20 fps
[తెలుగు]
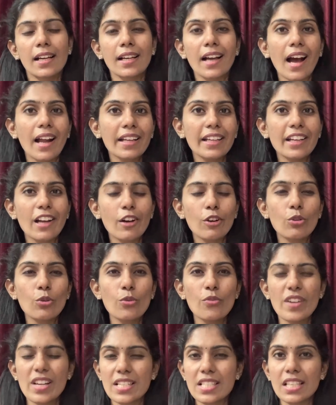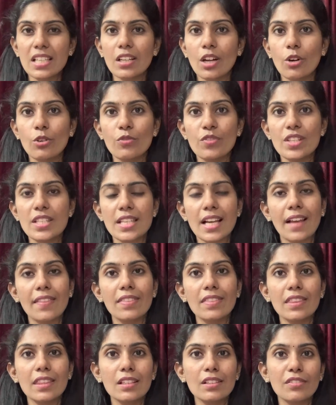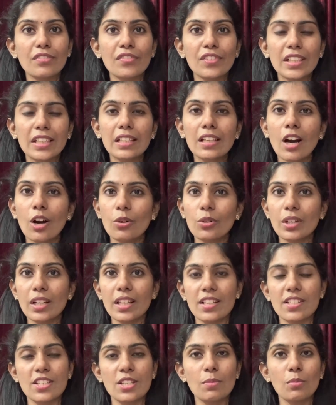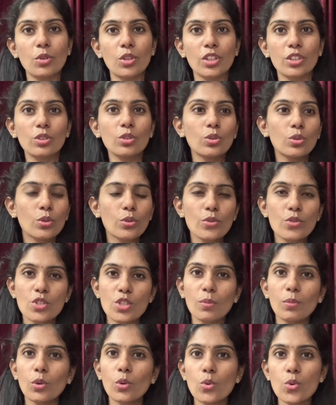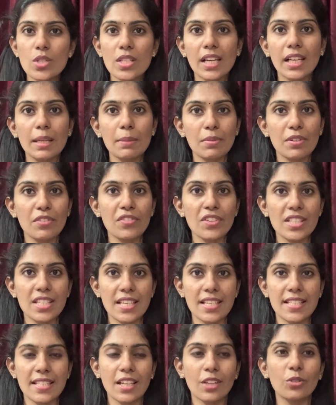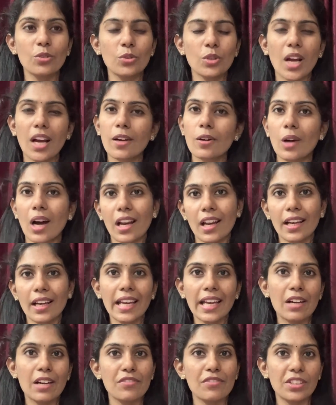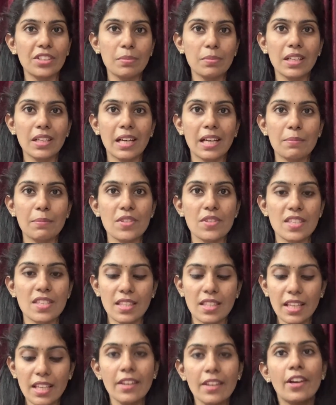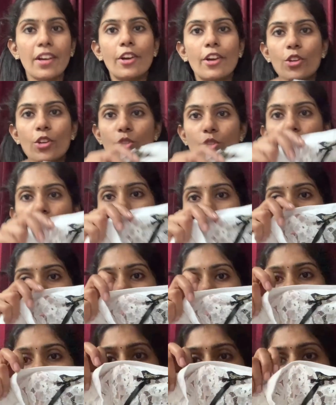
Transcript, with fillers: కానీ నాకు వెస్టర్న్ అవుట్ఫిట్స్ అంత ఫిట్గా ఉంటే ఇష్టం ఉండదు కొంచెం లూజ్గానే ప్రిఫర్ చేస్తాను నాకు అలాగే కంఫర్టబుల్గా అనిపిస్తుంది సో నేను ఇది